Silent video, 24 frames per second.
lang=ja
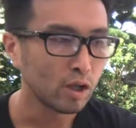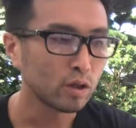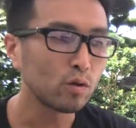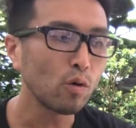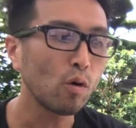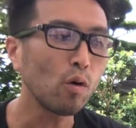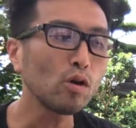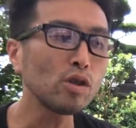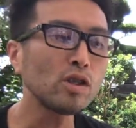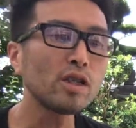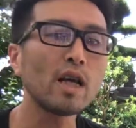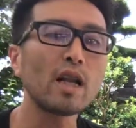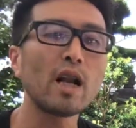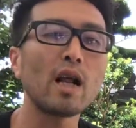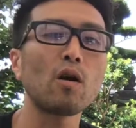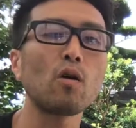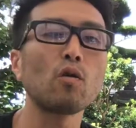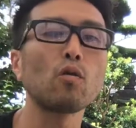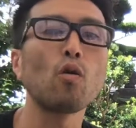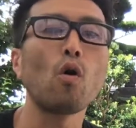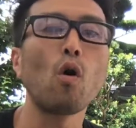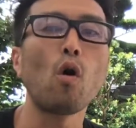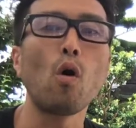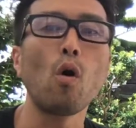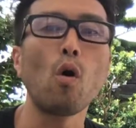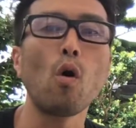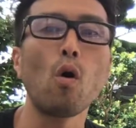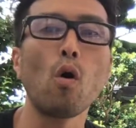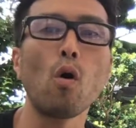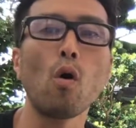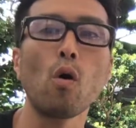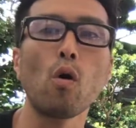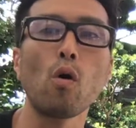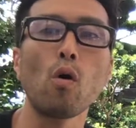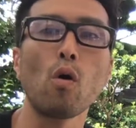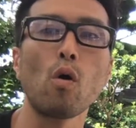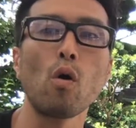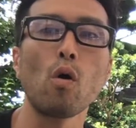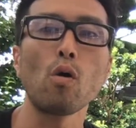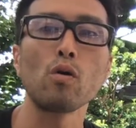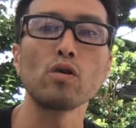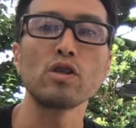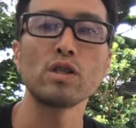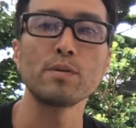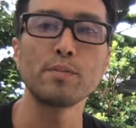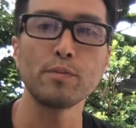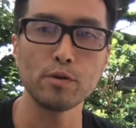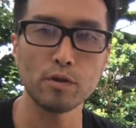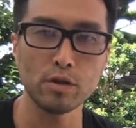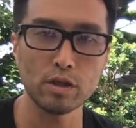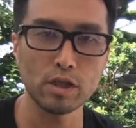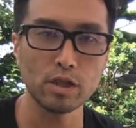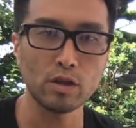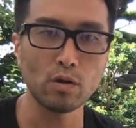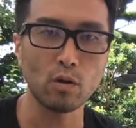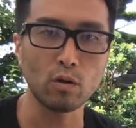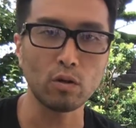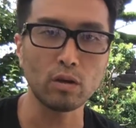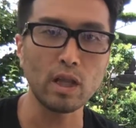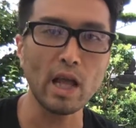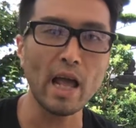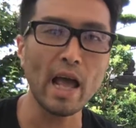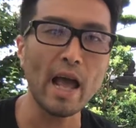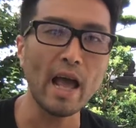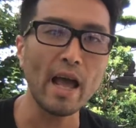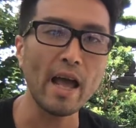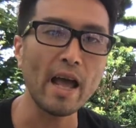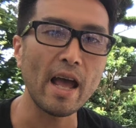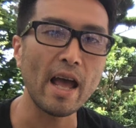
どうしたらこの自分にとって、